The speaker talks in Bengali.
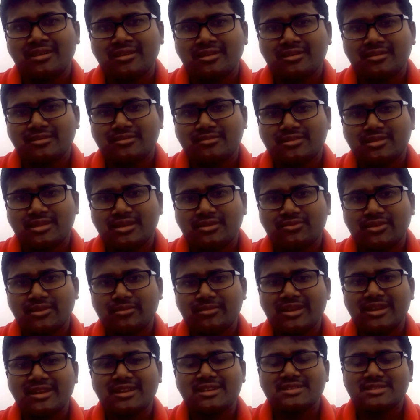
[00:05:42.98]
তার ফ্যামিলির
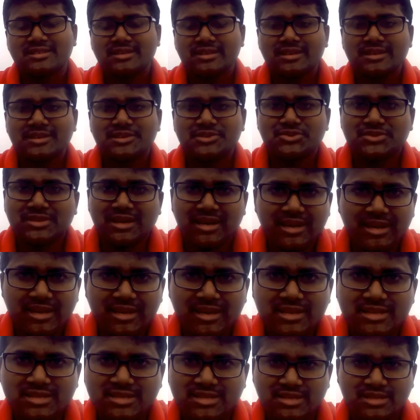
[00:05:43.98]
কাছ থেকে কিছু টাকা নিয়ে
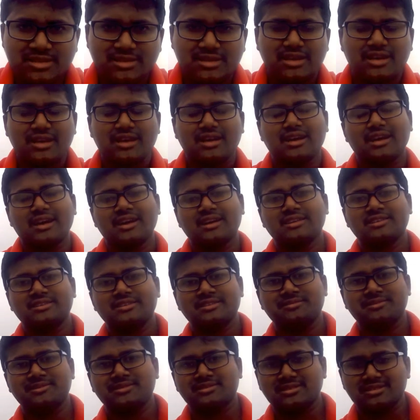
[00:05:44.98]
এসে আইটি
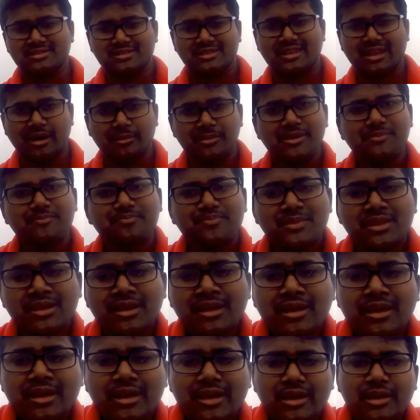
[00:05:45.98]
বিজনেসে নামে
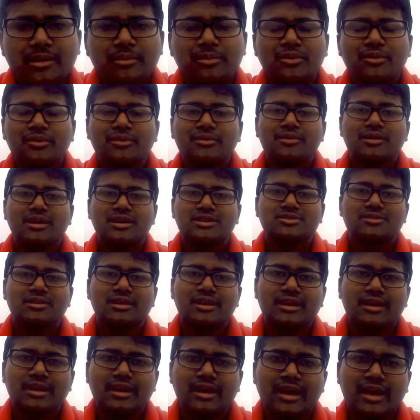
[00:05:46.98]
এবং আসলে
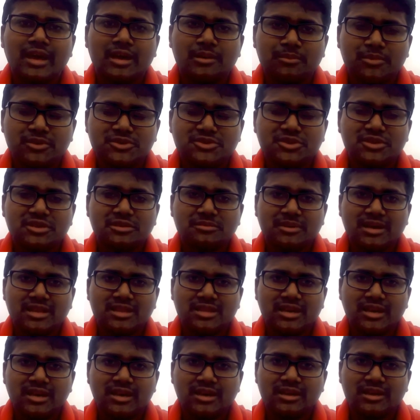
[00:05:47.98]
এক বছরের
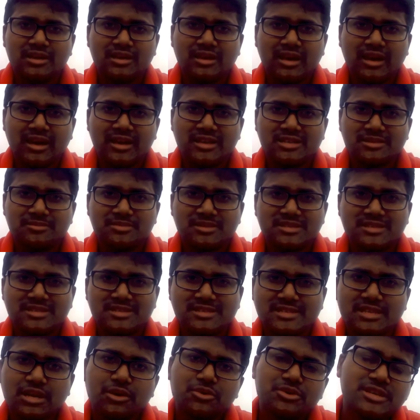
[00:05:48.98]
মাথায় আইটি
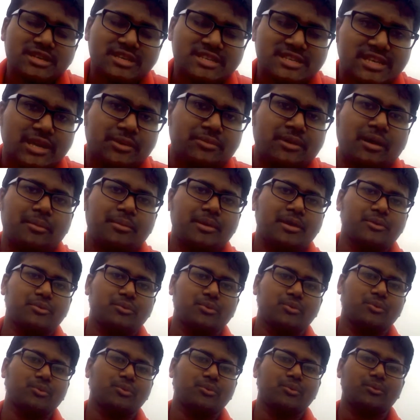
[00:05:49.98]
বিজনেসটাও ঠিক সেভাবে
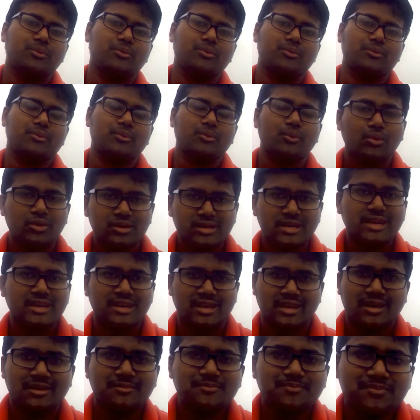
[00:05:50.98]
ওঠে না
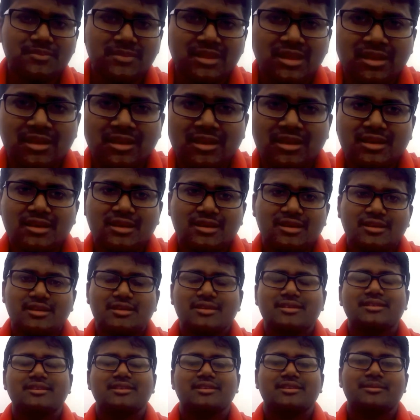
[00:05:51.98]

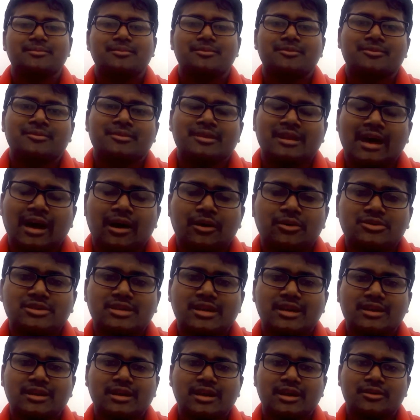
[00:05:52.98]
এবং না ওঠার
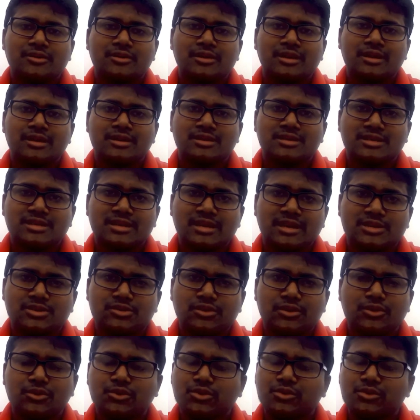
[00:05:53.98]
কারণে সে আসলে খুব